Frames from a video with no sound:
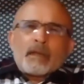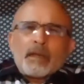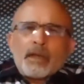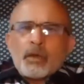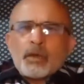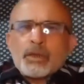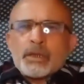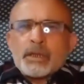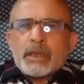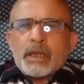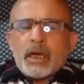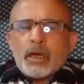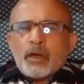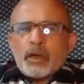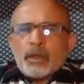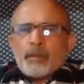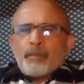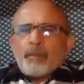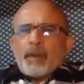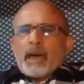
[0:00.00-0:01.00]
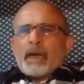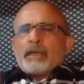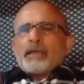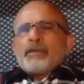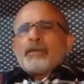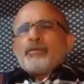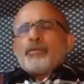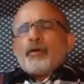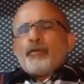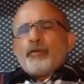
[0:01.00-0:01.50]
eu usei
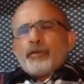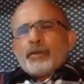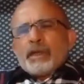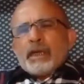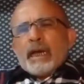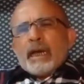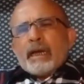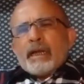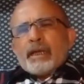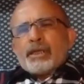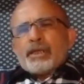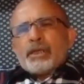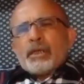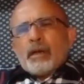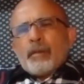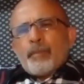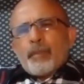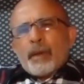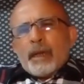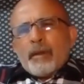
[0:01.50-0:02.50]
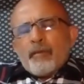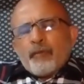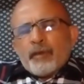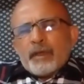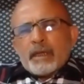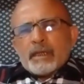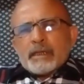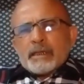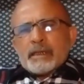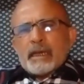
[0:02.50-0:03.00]
parte do meu fundo de garantia para
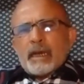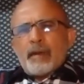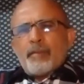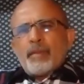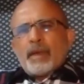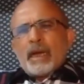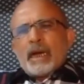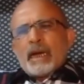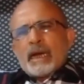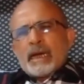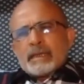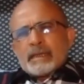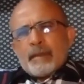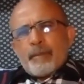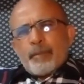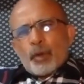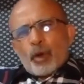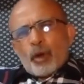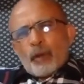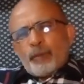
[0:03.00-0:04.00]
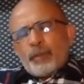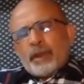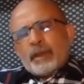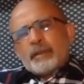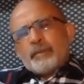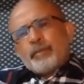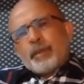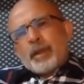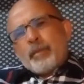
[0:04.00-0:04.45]
financiar minha casa própria.